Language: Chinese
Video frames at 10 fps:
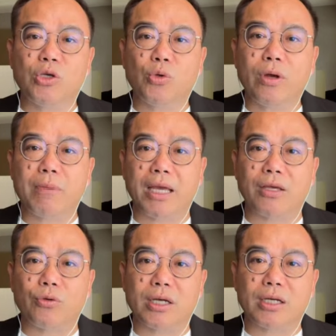因为
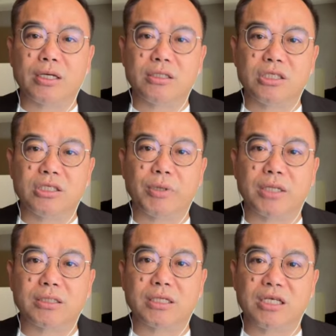美元跟日本
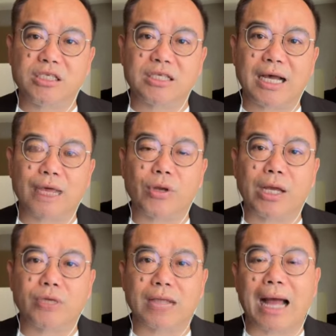的这个利差越
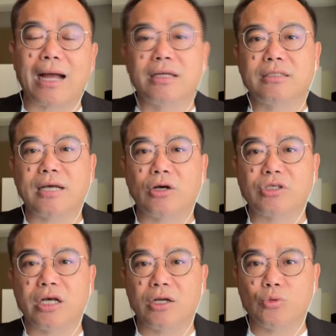来越大，造
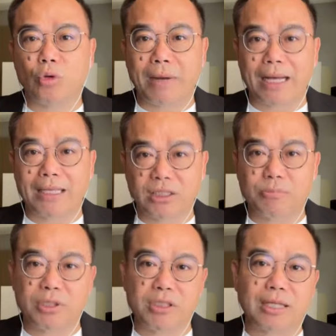成很多人把日
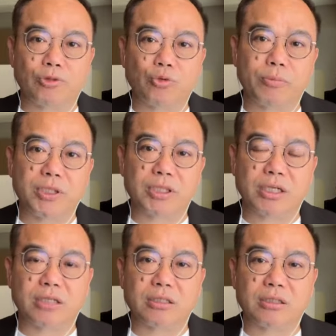币当做避
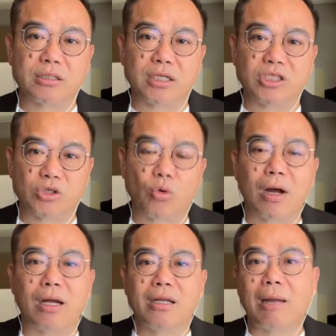险的这个情
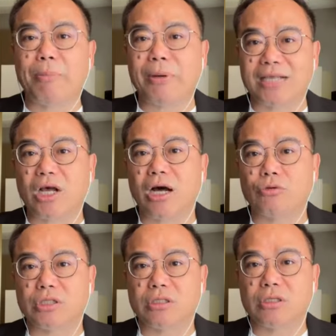况，那本来是好
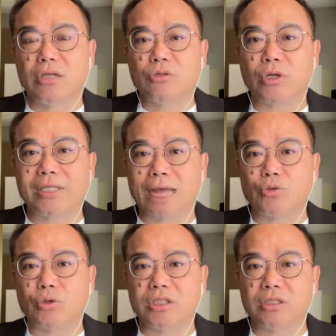事。所以大家
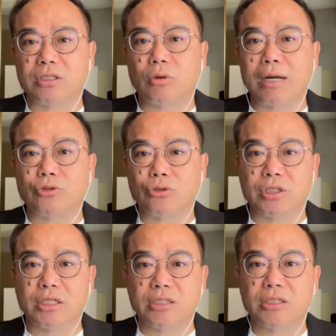如果记得的话，去
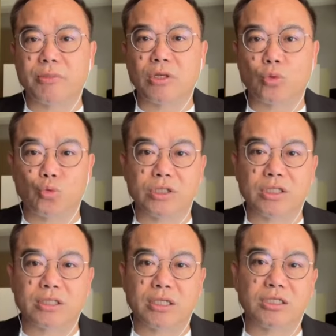年日本的股
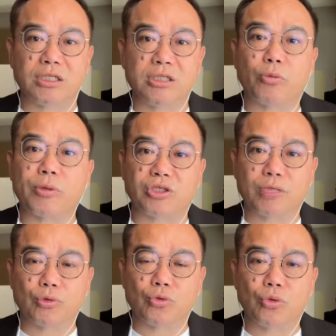市跟经济都表
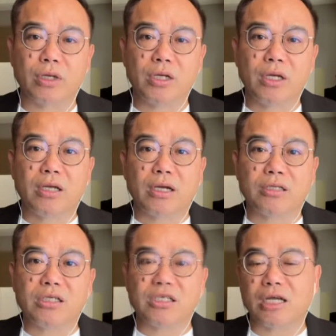现不错。可
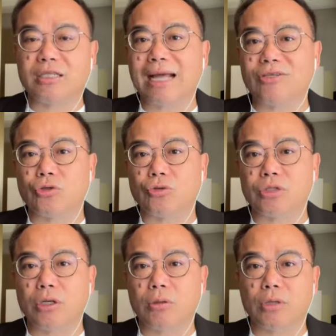是你承担久
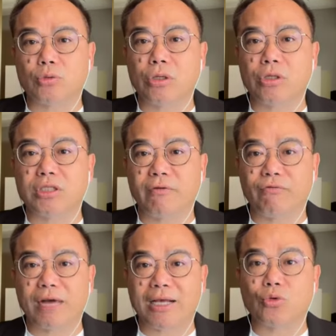之后啊，对于政
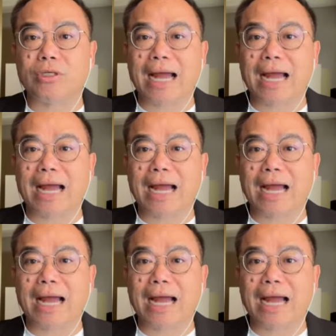府来说